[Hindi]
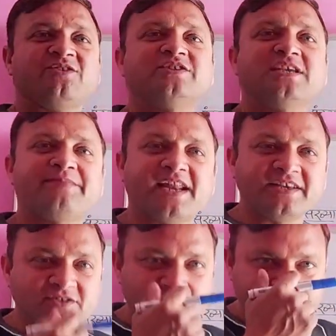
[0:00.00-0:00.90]
लेकिन उससे
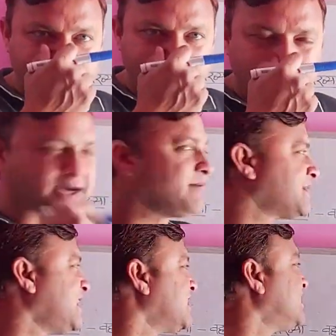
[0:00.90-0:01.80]
पहले जो हमने कल
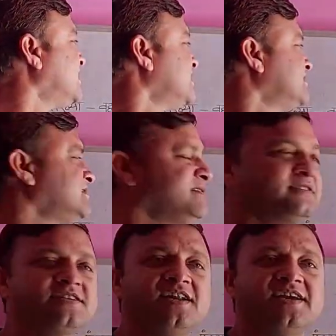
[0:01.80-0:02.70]
काम किया था
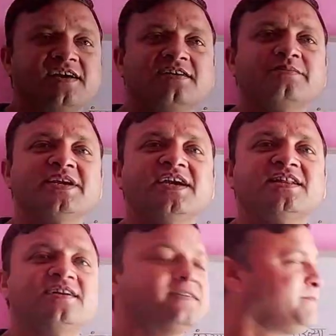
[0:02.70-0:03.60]
कल क्या काम
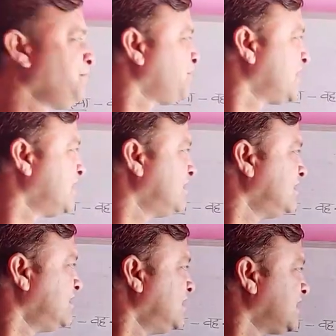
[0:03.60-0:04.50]
किया था
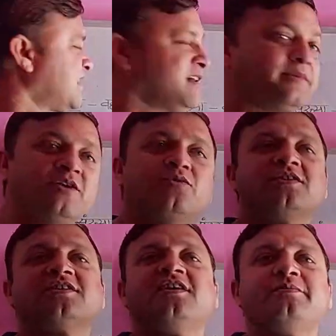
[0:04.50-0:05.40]
कि हमने
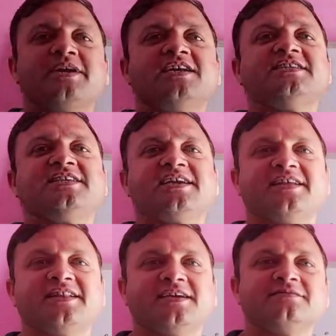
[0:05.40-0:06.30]
गुणनखंड बनाने
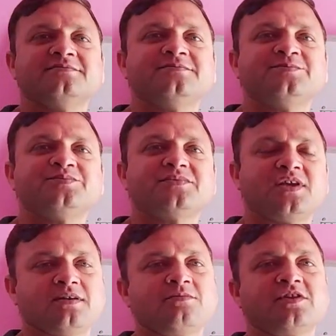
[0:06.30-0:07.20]
सीखे थे
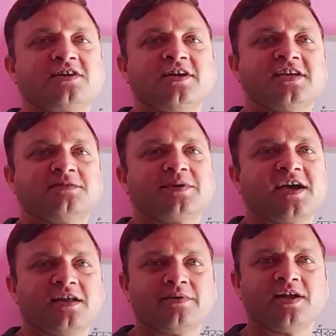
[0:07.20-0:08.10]
कि हम गुणनखंड किस
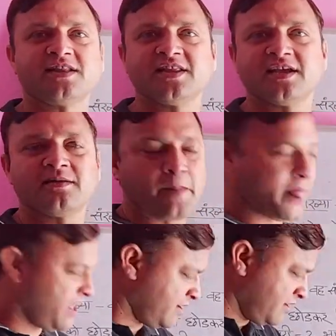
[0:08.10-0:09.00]
प्रकार बनाते हैं
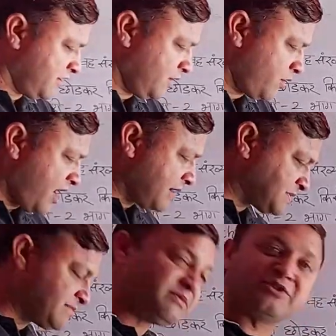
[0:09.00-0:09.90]
और
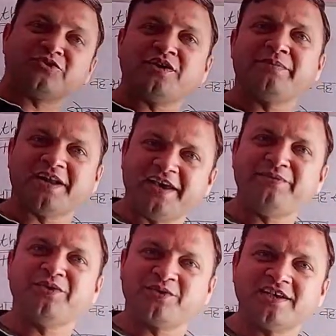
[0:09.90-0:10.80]
आप सभी बच्चों ने
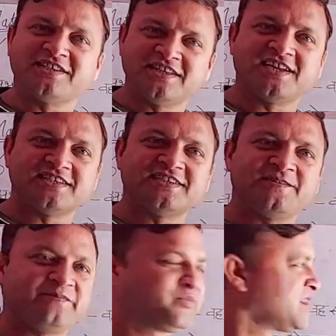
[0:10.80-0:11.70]
बनाए भी होंगे अच्छी तरह
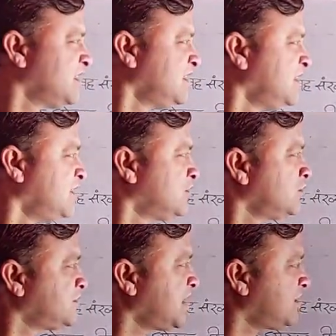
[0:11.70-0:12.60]
से
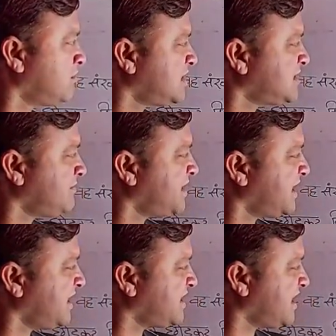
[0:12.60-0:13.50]
तो उसी का थोड़ा सा हम
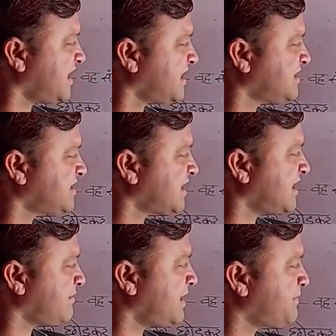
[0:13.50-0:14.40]
देख लेते हैं कि
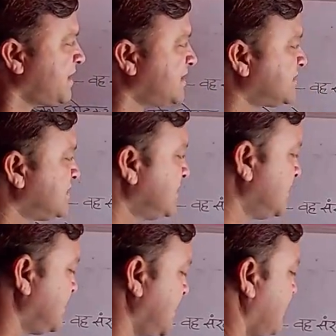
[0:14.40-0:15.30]
संख्या मेरे पास
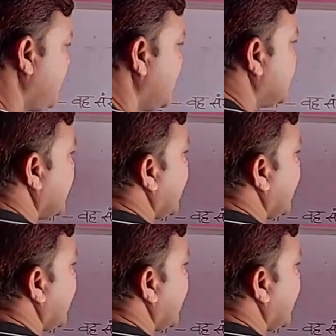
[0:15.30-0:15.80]
यहां पर